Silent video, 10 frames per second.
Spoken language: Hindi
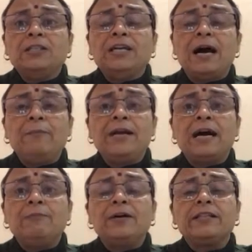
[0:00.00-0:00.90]
जहाँ भी
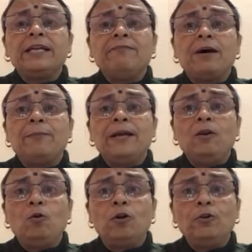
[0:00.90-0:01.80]
काम करते हैं वहाँ पे
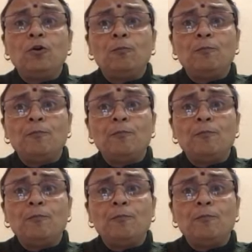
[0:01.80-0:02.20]
लोग इनको